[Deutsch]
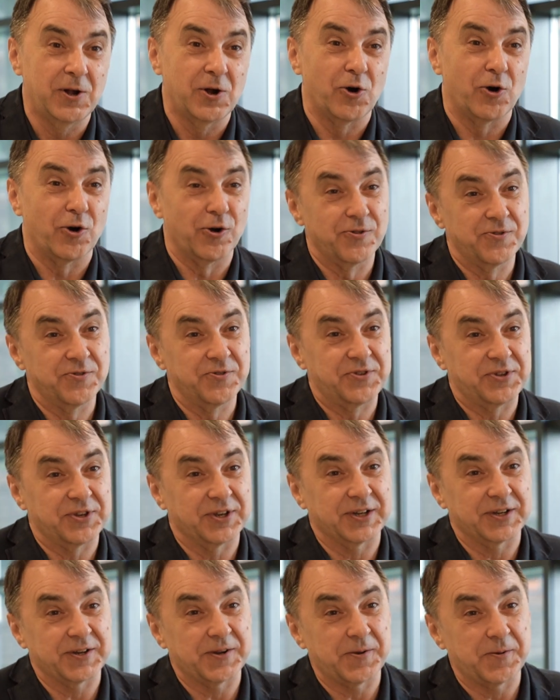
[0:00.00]
und
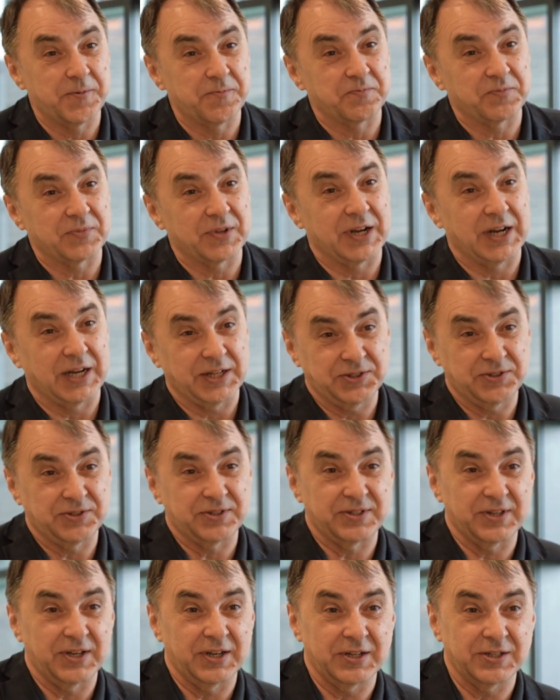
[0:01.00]
äh,
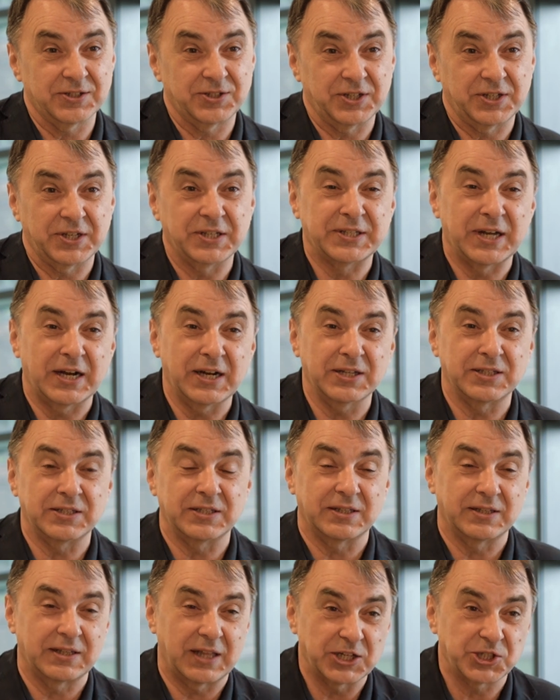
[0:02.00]
hat äh, sich gedacht,
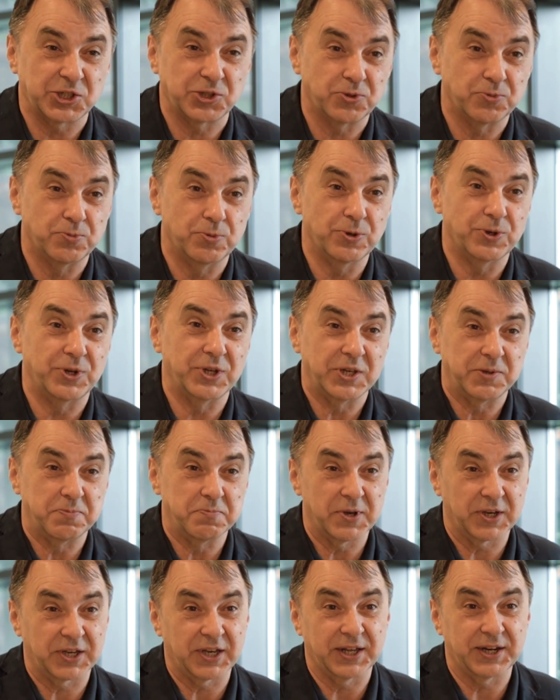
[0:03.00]
das würde ich
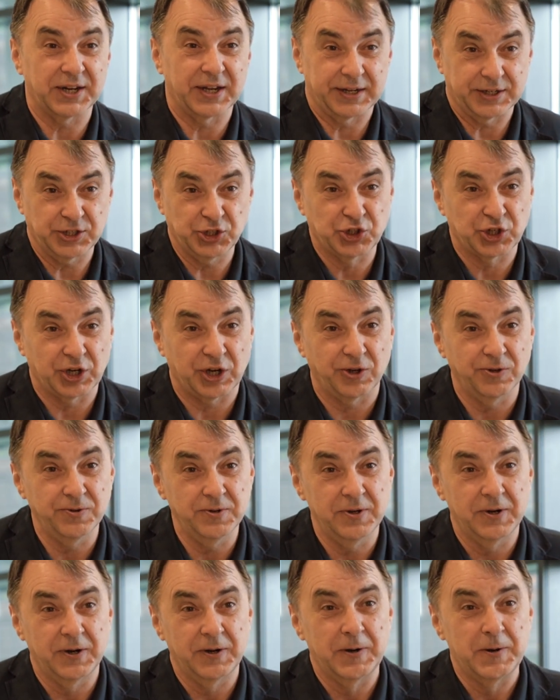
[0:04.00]
mir gerne
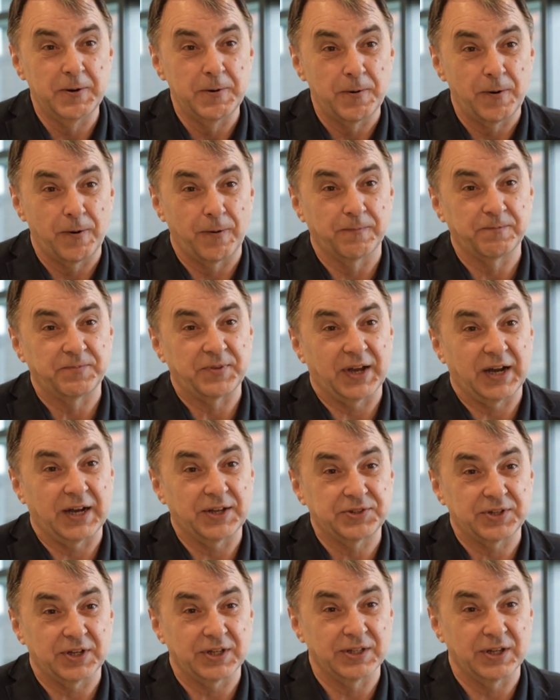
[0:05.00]
anschauen. Und er
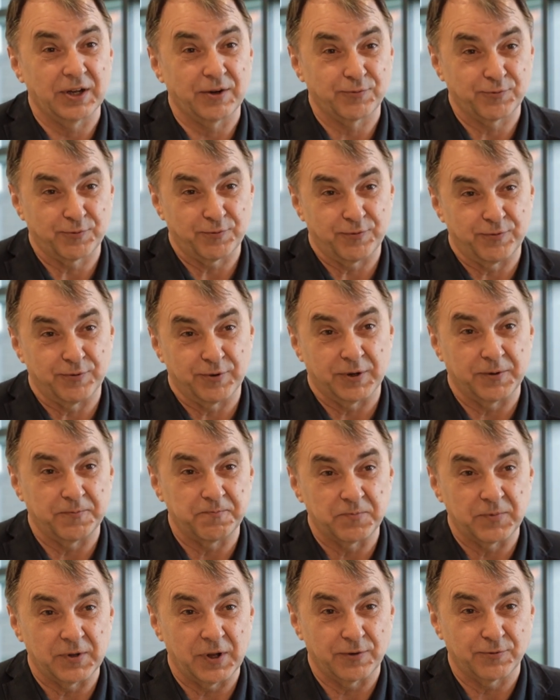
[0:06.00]
hat dann auf,
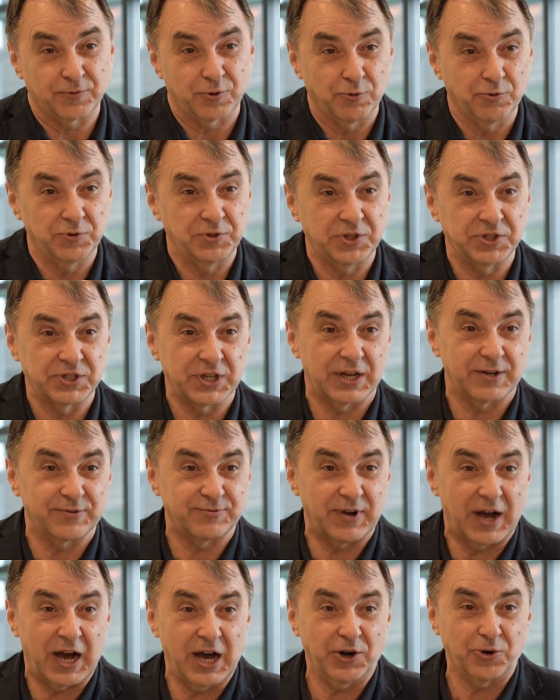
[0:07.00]
ähm, aufgrund dieser
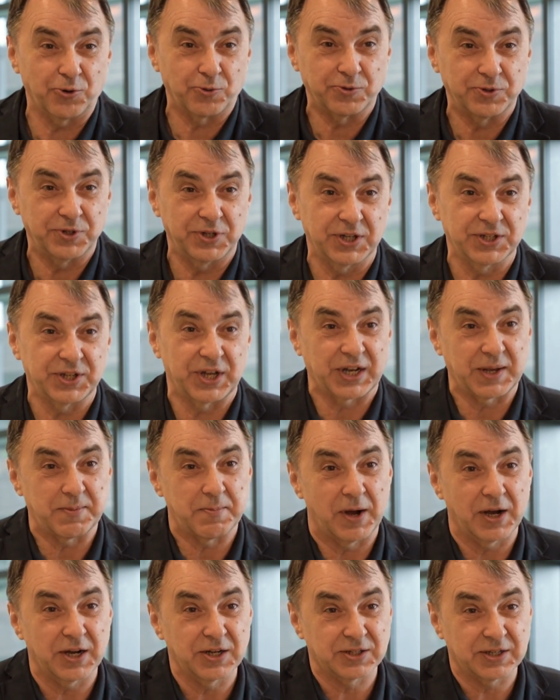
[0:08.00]
Erfahrung, die er da
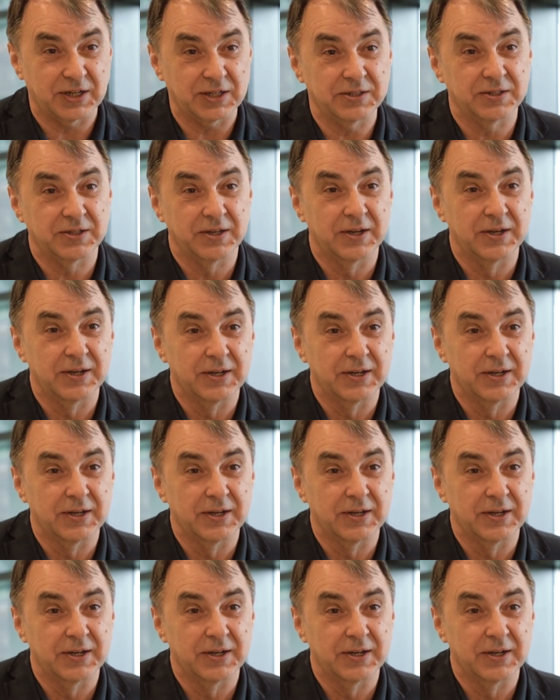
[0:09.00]
gemacht hat,